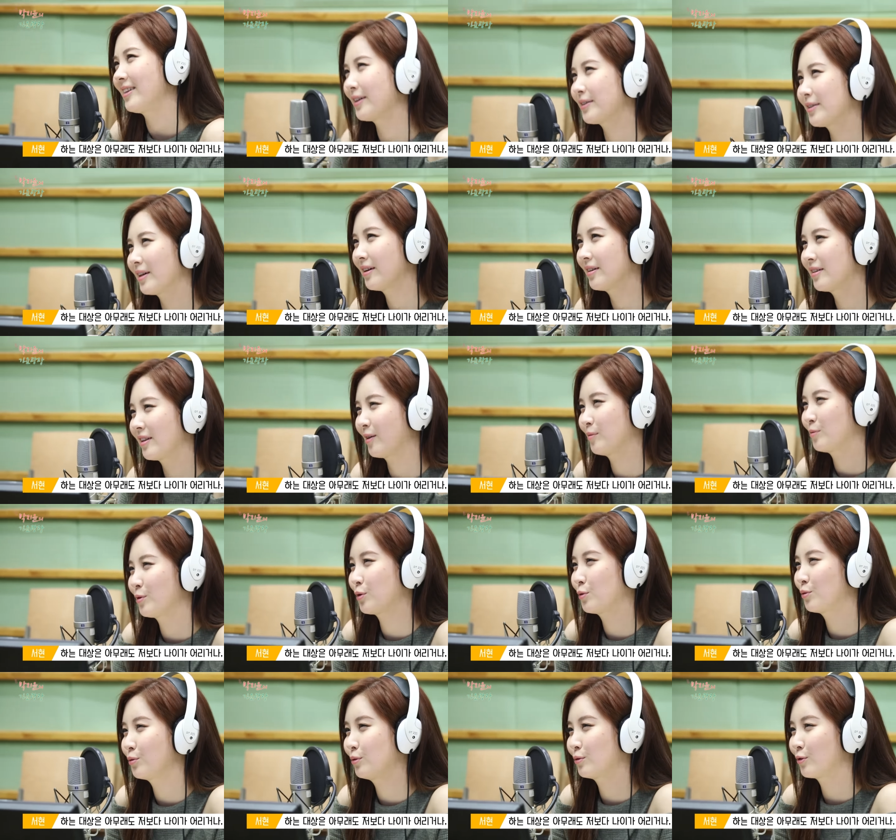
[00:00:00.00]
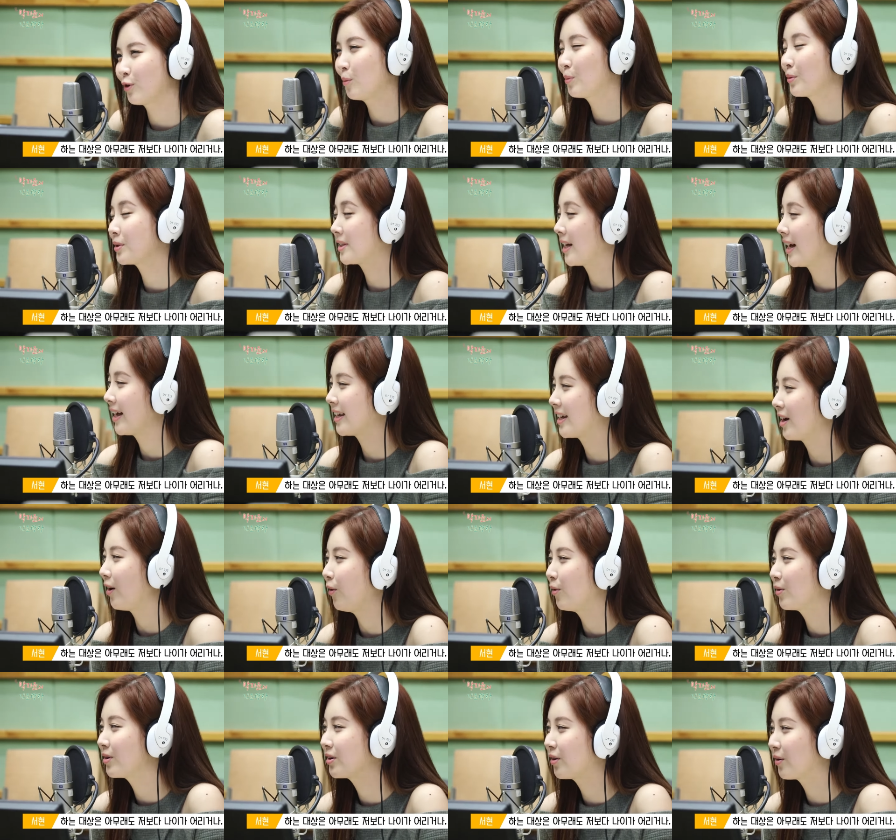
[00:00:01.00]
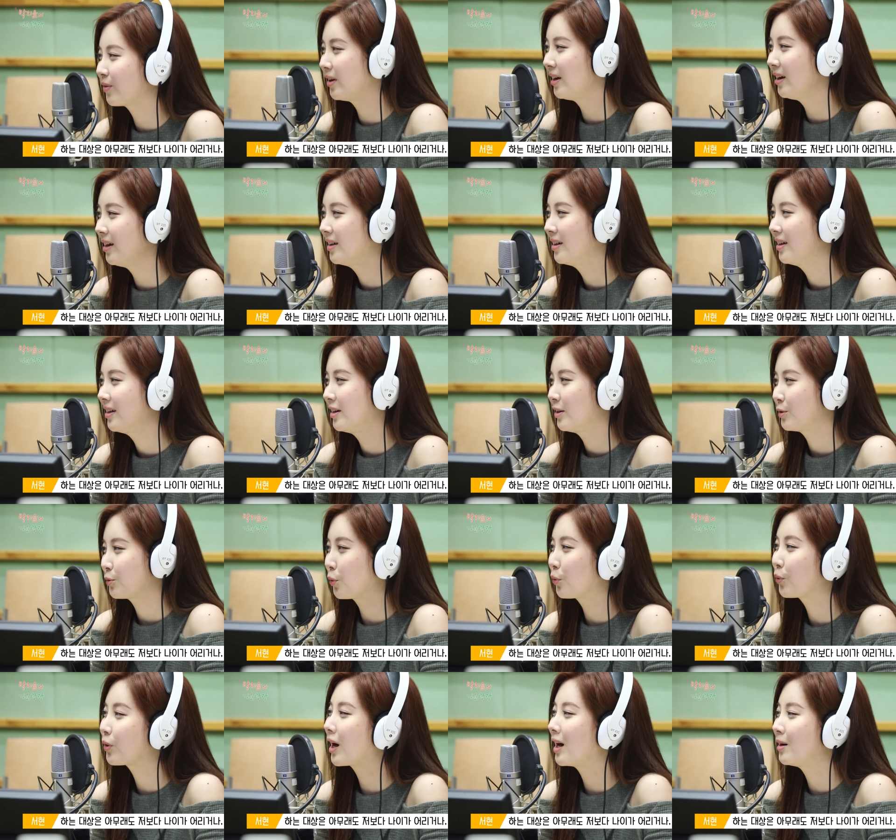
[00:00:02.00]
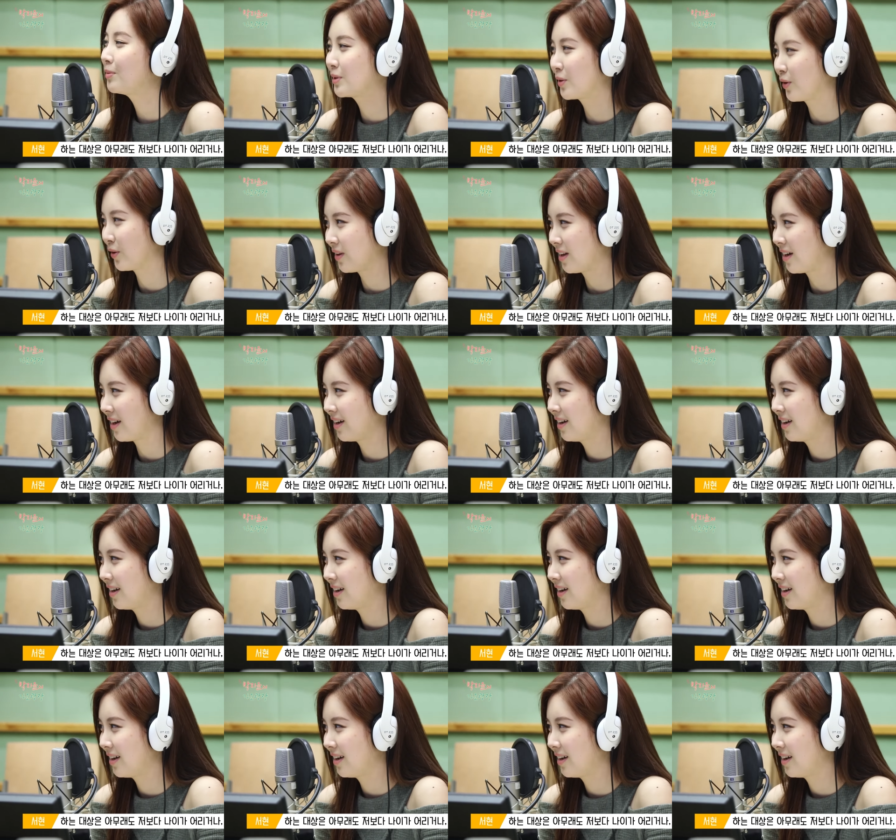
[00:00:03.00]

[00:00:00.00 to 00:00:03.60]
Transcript: 대상은 아무래도 저보다 나이가 어리거나 동갑이거나